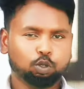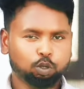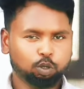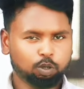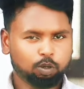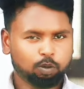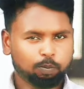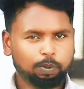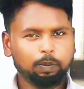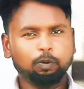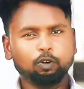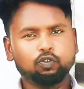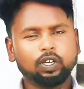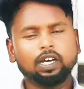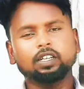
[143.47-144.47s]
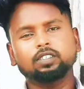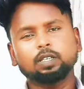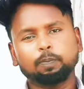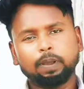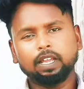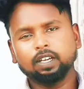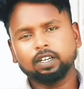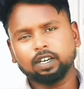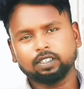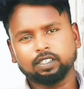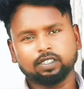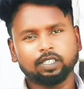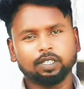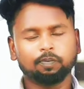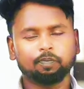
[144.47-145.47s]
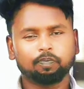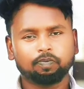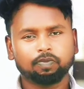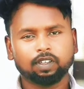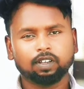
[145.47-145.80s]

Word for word: जो बिग बॉस जाने से पहले करती थी